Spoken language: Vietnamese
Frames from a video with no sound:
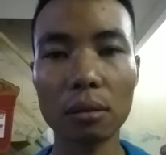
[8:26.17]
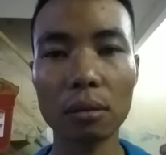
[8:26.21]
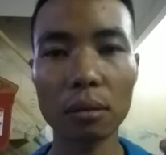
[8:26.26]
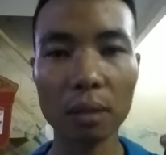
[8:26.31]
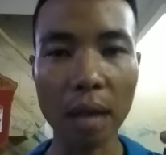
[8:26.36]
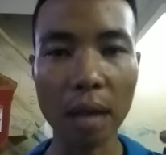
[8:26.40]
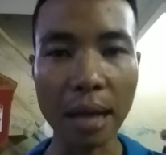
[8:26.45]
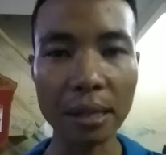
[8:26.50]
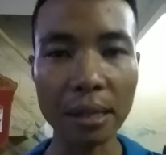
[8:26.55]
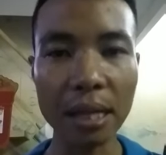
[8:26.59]

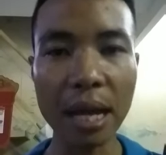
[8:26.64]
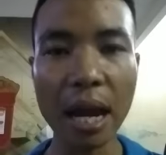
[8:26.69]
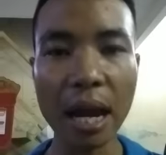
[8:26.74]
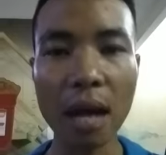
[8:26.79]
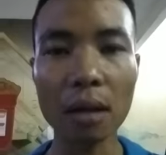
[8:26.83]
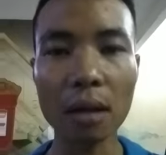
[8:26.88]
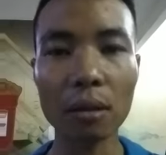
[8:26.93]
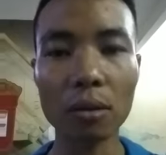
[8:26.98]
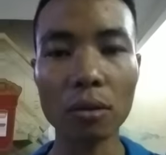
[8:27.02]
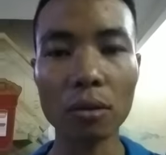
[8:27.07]
cái
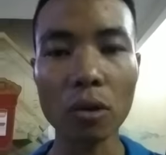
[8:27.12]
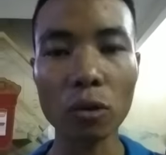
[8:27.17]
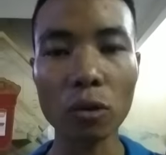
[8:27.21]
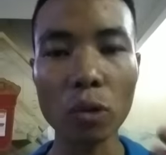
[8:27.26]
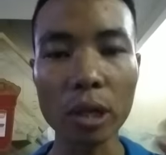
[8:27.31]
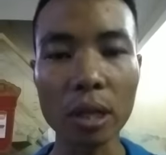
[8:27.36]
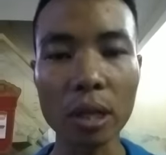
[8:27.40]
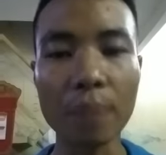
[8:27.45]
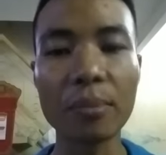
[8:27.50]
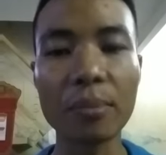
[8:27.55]
xe nó
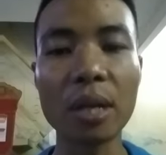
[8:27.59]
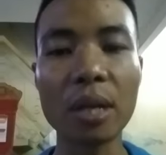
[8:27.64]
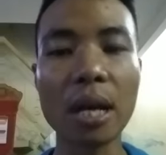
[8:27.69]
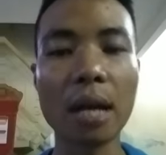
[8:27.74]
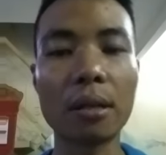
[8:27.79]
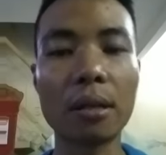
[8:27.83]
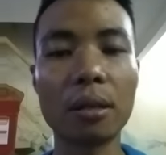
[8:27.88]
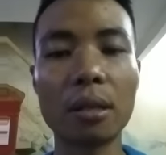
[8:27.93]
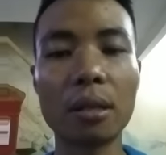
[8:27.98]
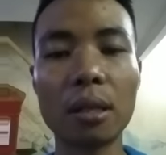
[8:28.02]
tùy tầm
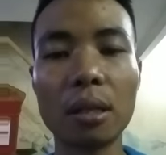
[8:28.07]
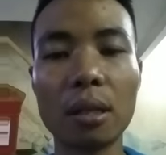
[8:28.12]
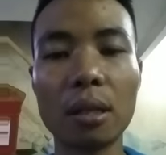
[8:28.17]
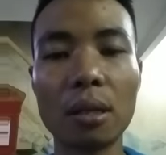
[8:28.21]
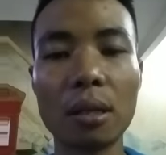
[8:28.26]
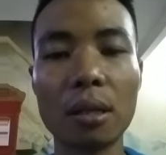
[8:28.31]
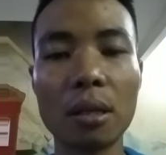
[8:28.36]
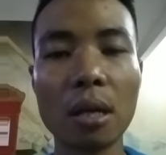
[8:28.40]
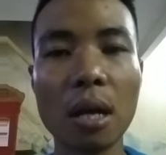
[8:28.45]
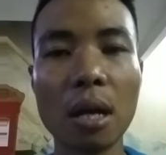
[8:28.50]
tiền
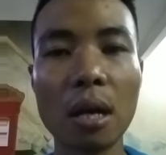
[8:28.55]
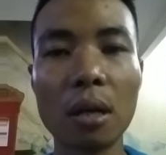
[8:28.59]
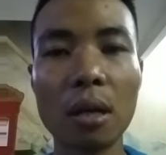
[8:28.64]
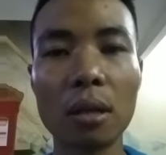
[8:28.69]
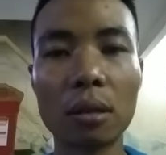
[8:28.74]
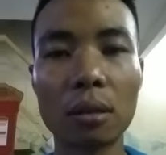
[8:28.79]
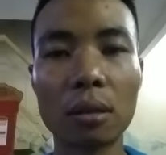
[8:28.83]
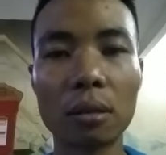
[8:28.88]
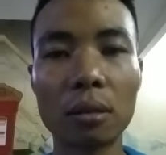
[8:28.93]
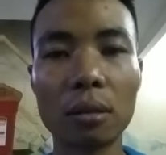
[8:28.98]
thì
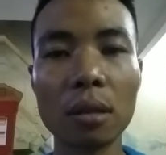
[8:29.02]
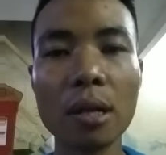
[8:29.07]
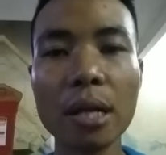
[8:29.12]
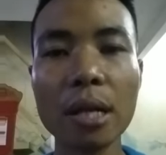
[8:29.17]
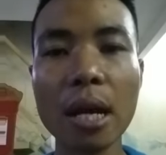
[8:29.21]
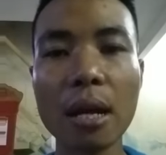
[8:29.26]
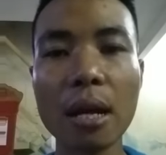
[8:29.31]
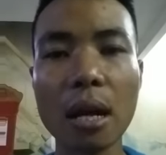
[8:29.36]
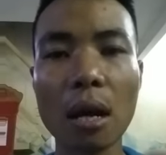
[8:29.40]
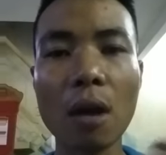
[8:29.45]
đương
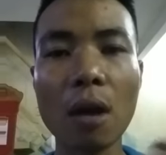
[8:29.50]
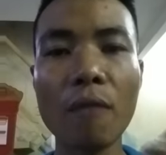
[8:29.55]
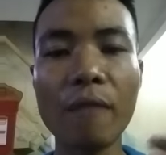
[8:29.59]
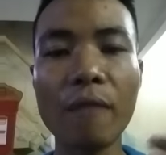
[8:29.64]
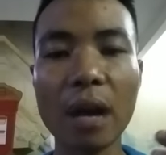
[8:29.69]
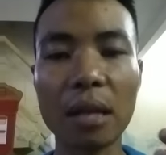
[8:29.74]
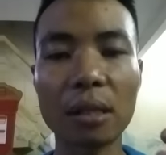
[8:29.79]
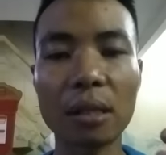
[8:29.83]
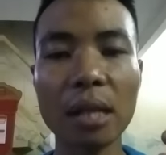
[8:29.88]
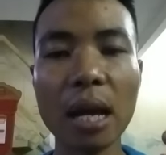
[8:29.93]
nhiên là không
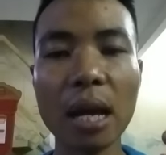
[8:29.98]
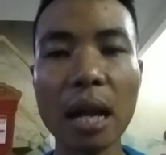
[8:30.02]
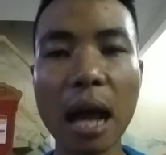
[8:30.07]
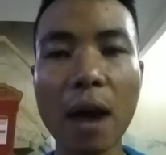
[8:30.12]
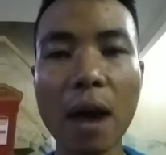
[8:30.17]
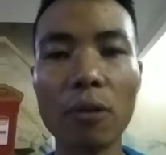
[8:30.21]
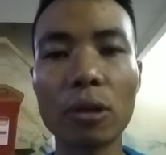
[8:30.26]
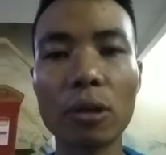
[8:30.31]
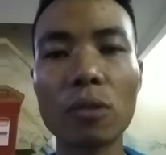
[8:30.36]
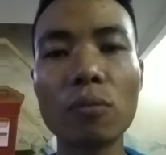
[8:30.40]
phải xe
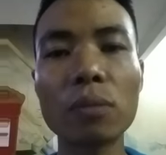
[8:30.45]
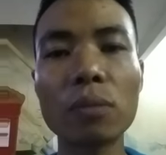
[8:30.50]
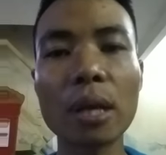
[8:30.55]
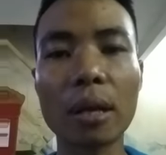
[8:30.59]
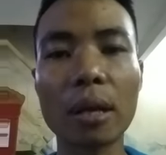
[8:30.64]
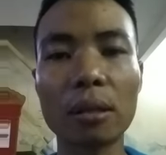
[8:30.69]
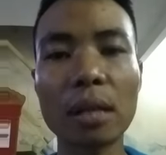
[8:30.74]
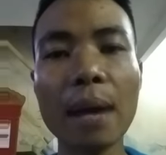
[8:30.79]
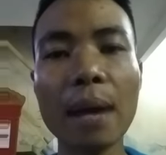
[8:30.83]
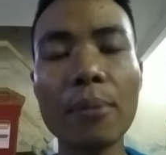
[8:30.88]
nào thì cũng
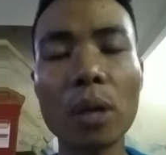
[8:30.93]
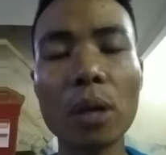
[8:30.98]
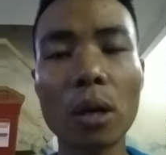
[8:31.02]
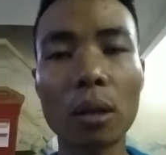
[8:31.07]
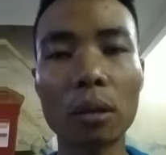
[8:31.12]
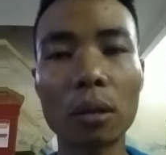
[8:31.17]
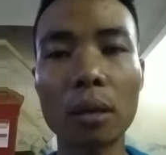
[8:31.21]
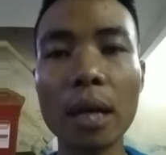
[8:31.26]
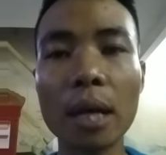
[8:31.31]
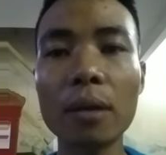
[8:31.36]
thể ráp
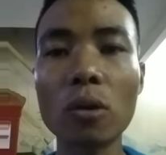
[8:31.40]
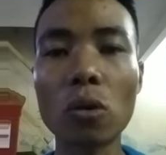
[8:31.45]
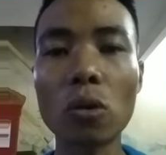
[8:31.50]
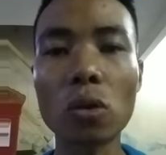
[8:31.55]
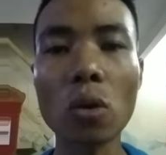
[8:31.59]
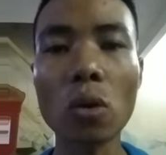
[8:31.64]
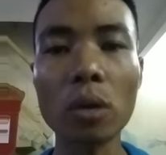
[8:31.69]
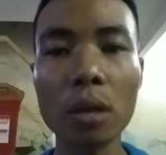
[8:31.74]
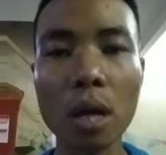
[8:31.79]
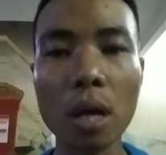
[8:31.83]
được hết đồ
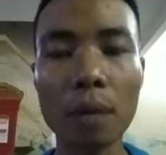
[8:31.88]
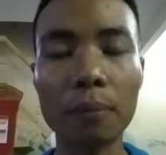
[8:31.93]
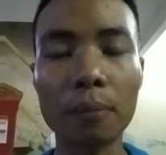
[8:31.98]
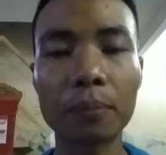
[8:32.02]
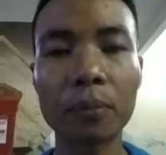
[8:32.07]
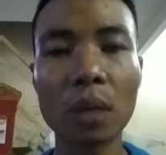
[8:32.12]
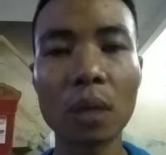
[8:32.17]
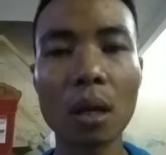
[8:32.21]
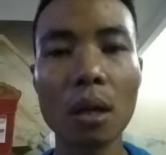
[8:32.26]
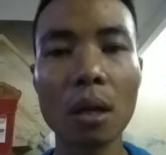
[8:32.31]
tốt được,
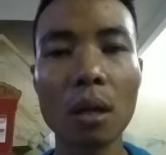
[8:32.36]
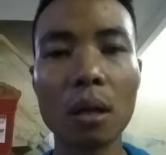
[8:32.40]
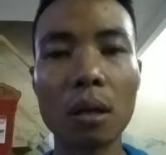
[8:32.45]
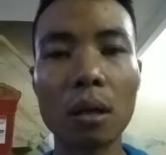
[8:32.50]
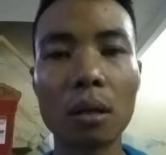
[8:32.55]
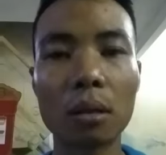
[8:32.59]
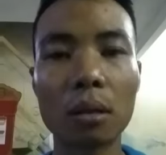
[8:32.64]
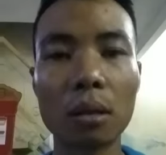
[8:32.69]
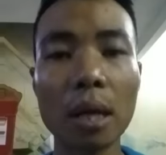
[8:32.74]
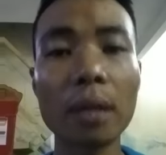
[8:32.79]

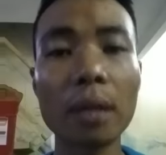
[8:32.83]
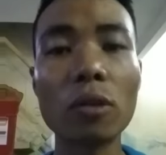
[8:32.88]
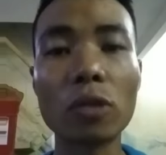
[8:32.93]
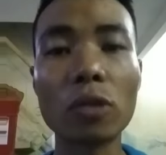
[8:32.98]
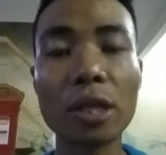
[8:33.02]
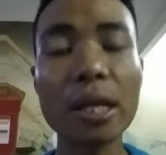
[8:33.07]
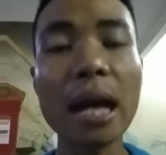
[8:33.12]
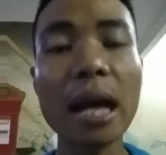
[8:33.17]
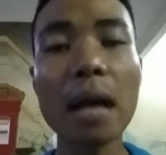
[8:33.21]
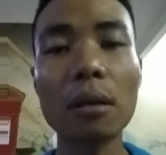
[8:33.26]
hết
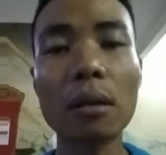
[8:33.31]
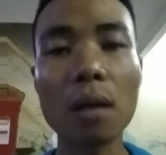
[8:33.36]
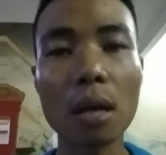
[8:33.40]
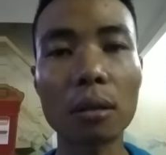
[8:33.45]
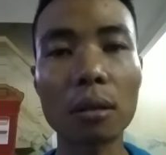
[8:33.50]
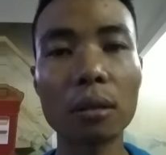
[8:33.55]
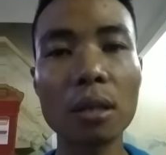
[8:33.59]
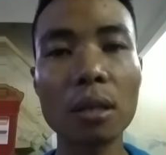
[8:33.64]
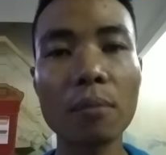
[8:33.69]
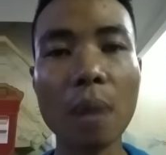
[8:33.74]
đồ chính hãng
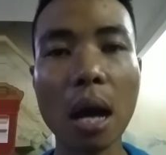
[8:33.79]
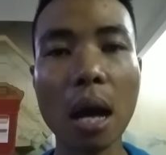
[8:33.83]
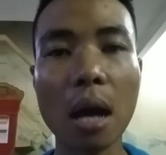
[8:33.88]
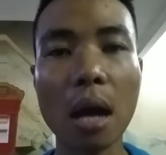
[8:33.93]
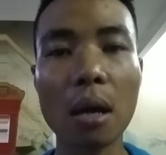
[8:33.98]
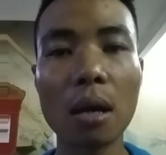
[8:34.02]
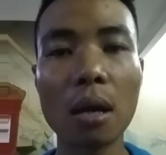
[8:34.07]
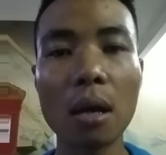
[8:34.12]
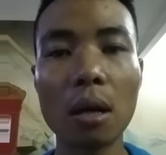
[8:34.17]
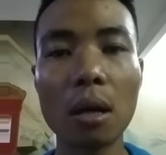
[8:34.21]
được, nhưng
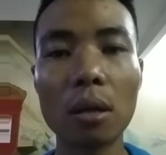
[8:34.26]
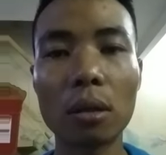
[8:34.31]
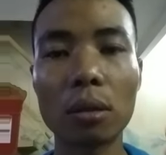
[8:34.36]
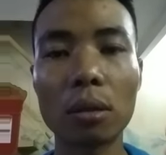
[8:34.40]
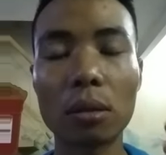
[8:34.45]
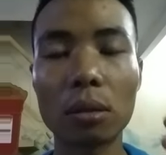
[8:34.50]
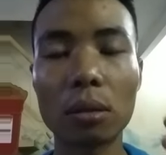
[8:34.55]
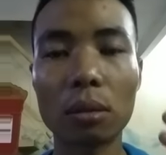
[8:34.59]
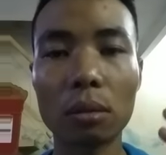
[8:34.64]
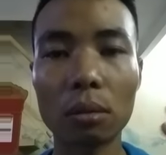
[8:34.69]
mà
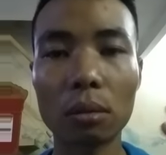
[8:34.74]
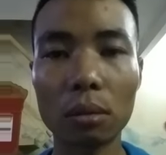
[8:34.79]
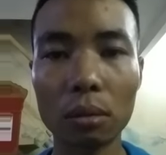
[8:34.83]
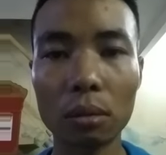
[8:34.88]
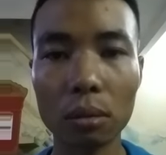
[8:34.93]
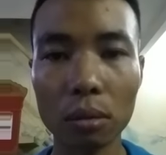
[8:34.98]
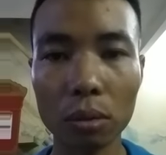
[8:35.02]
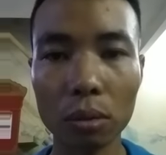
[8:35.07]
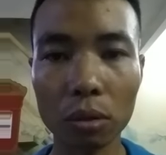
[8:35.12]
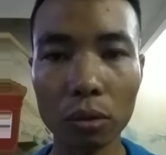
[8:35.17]

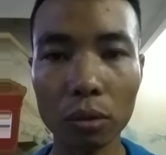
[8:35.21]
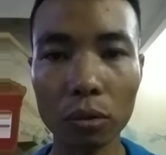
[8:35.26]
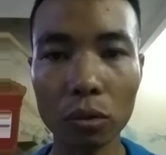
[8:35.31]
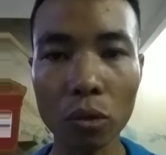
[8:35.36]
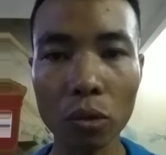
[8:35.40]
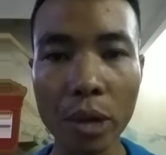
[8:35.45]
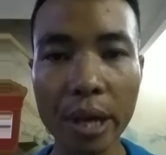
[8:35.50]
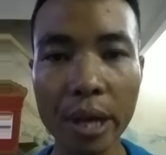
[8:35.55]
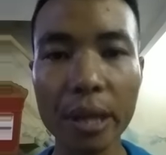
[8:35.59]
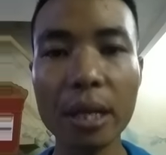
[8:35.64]

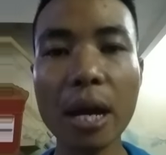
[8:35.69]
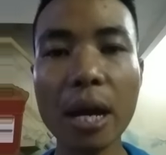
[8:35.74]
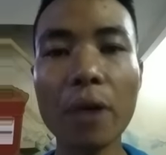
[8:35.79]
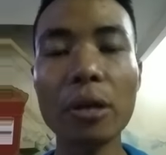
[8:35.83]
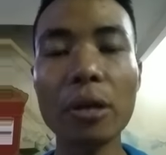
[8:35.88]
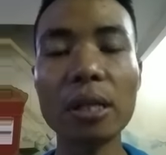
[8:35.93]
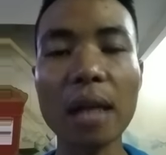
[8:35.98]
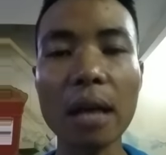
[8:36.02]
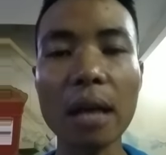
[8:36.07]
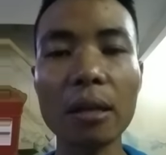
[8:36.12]
tùy theo
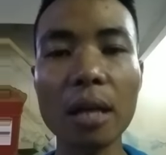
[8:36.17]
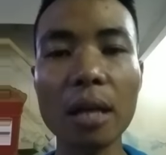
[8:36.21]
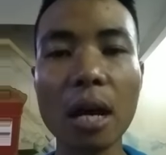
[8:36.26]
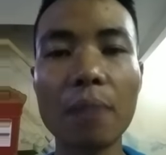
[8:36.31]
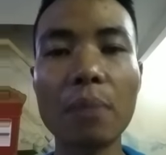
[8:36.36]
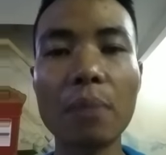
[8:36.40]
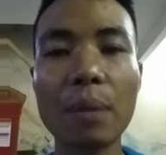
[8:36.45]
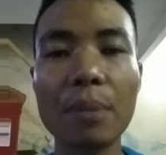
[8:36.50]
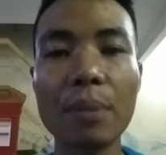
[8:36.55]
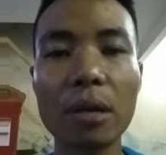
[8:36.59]
cái giá
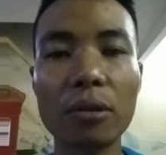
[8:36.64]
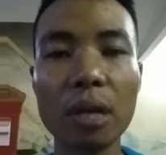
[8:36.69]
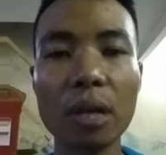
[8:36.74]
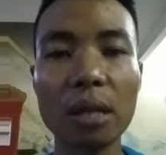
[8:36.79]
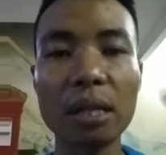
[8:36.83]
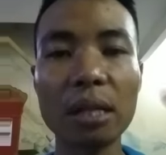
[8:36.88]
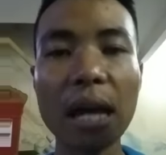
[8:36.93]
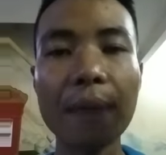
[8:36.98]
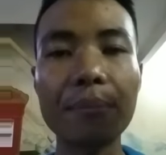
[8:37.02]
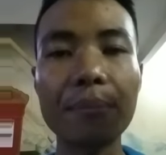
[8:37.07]
tiền mà mình có
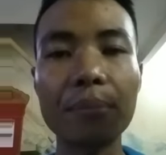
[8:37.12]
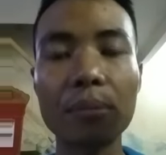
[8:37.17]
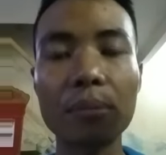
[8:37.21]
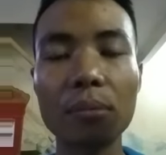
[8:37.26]
thể ráp